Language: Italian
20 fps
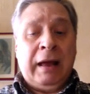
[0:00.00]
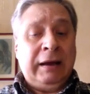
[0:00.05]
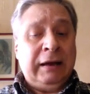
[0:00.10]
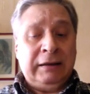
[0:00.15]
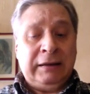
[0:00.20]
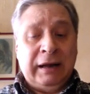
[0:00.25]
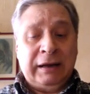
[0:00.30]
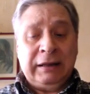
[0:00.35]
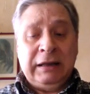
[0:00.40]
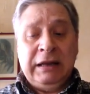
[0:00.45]

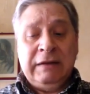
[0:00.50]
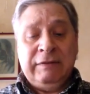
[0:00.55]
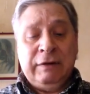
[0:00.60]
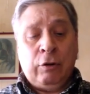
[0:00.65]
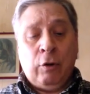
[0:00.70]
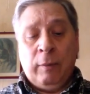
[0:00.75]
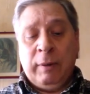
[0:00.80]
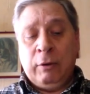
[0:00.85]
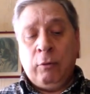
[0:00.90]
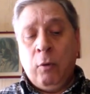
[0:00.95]
anche
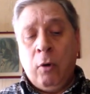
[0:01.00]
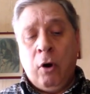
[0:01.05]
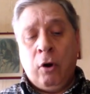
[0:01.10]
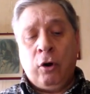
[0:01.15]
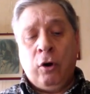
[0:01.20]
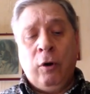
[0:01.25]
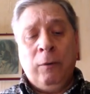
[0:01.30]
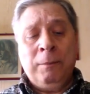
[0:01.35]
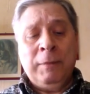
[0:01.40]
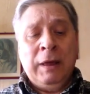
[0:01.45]
tardivi come
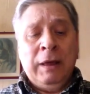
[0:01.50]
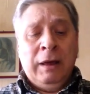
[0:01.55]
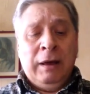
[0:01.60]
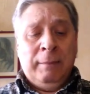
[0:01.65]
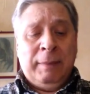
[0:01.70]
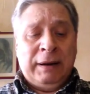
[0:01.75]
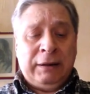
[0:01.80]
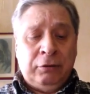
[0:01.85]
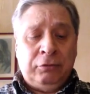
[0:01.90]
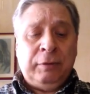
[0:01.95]
Cuoco,
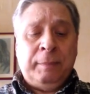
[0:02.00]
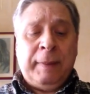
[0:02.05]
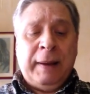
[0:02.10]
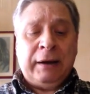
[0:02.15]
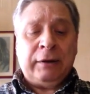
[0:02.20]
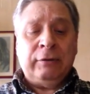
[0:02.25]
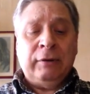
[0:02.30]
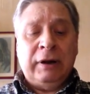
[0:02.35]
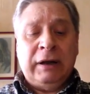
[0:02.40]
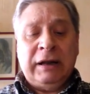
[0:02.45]

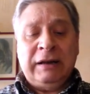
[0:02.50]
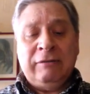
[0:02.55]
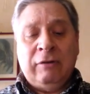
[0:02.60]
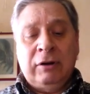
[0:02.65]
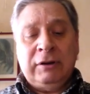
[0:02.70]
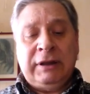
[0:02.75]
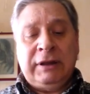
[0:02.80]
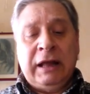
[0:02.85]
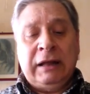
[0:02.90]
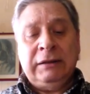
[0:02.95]
parteciparono alle
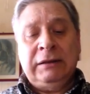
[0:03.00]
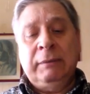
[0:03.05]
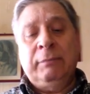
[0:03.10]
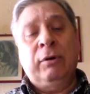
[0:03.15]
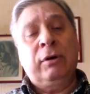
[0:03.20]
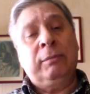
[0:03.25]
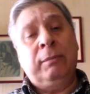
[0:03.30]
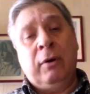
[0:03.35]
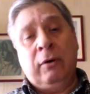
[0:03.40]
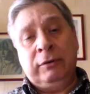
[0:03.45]
rivolte
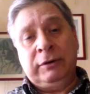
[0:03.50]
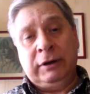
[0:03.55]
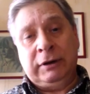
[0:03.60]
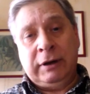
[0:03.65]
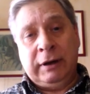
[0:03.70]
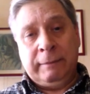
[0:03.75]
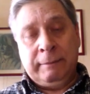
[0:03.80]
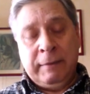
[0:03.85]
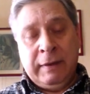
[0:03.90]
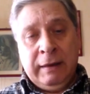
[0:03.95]

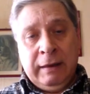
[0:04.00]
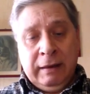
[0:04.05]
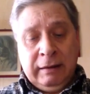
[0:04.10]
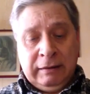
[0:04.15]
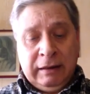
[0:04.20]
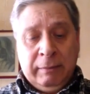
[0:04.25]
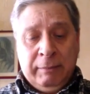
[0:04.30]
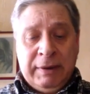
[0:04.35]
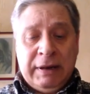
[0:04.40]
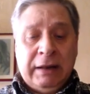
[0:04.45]
antiborboniche
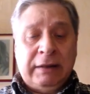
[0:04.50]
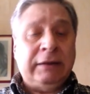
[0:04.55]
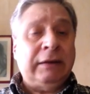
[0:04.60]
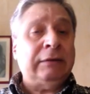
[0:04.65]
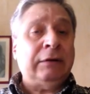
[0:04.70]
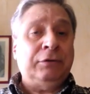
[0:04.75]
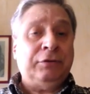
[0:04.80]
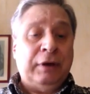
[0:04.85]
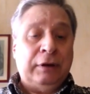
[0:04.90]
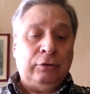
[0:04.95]
del
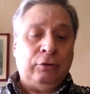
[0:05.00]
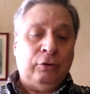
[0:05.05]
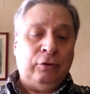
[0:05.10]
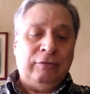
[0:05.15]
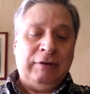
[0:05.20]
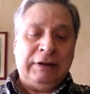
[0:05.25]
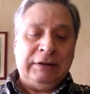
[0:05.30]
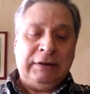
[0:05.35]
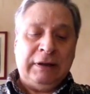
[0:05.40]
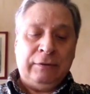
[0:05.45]

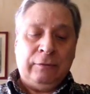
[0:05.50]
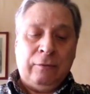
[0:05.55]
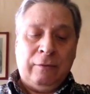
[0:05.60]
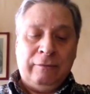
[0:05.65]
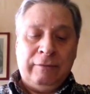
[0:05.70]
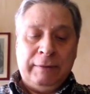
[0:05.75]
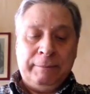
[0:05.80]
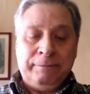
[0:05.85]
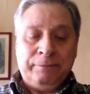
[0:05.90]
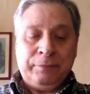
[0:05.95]

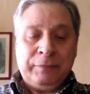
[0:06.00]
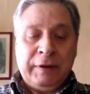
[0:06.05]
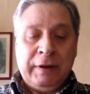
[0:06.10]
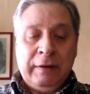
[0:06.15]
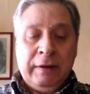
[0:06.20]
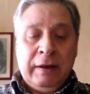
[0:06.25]
1799.